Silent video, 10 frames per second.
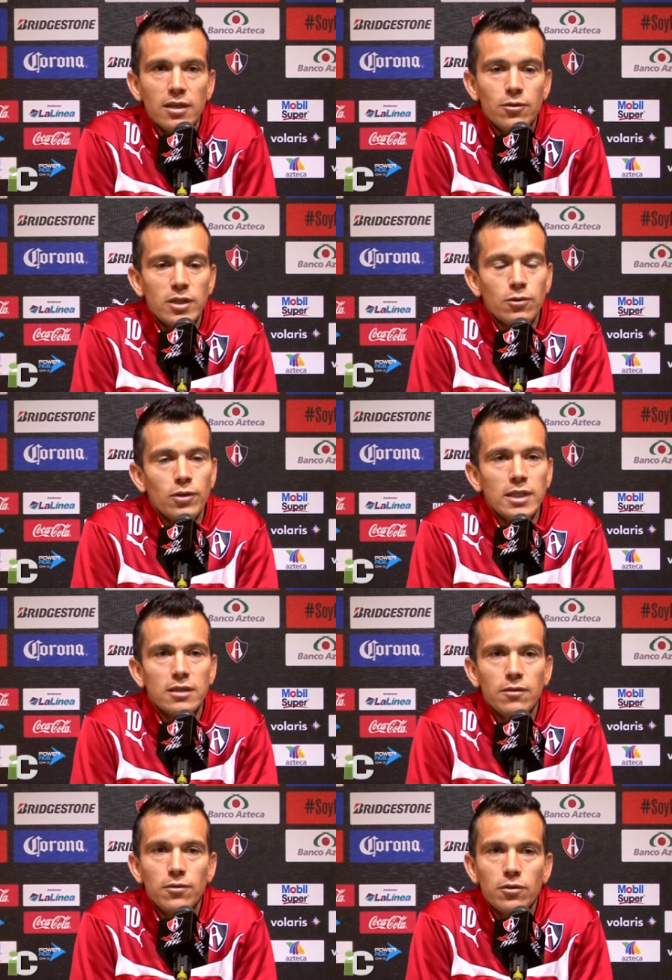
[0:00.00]
Entonces con
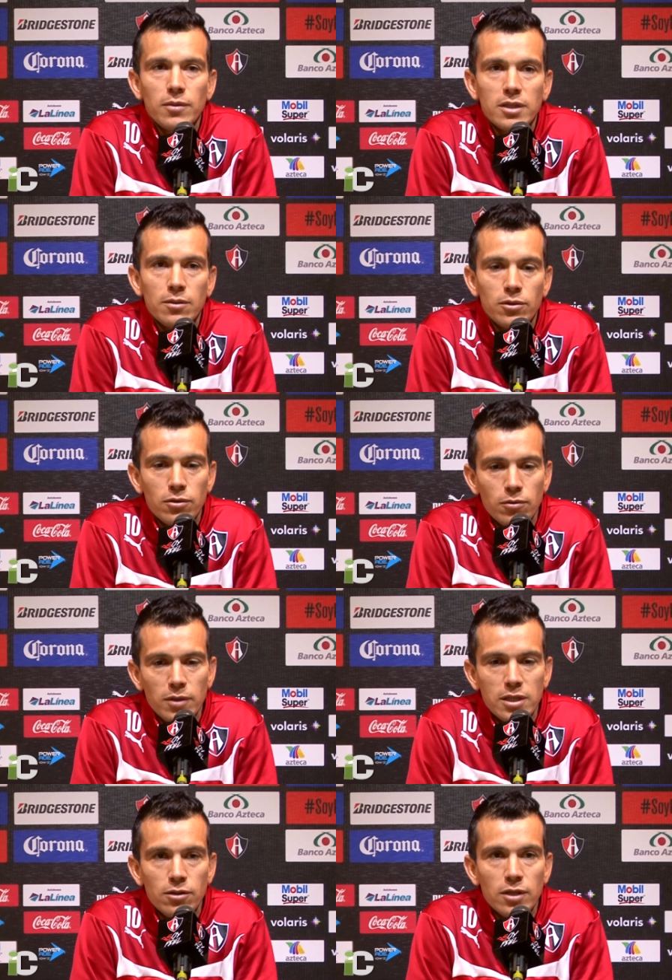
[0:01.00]
esta forma estamos
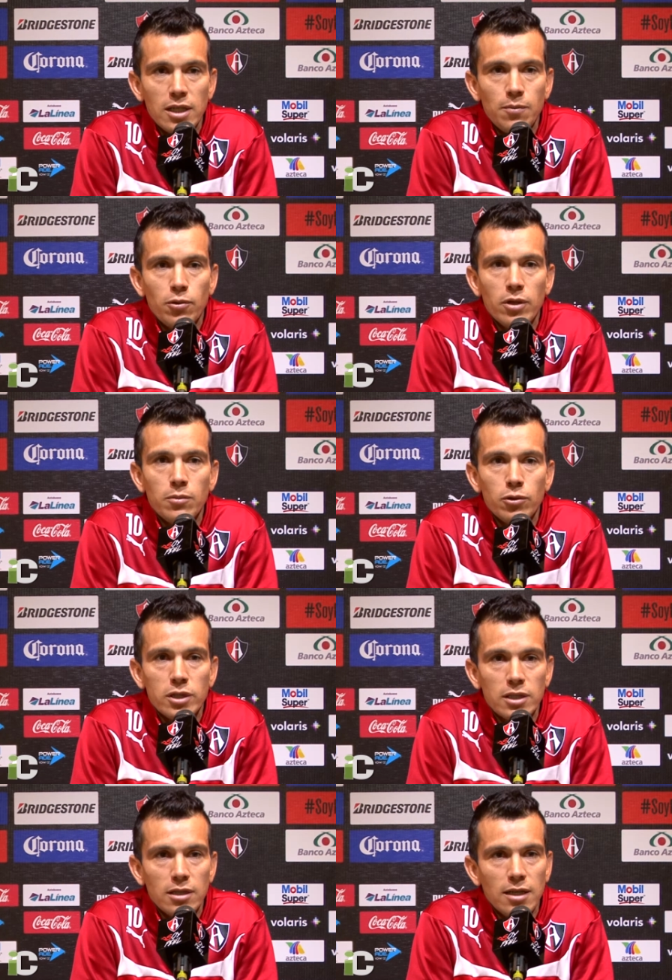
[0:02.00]
convencidos de que
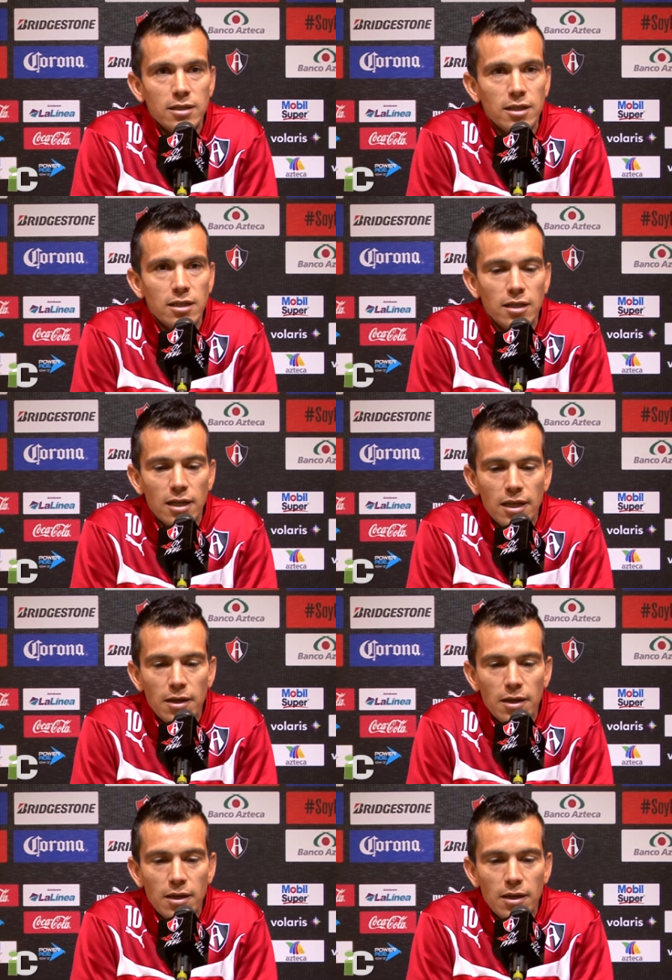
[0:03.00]
podemos hacer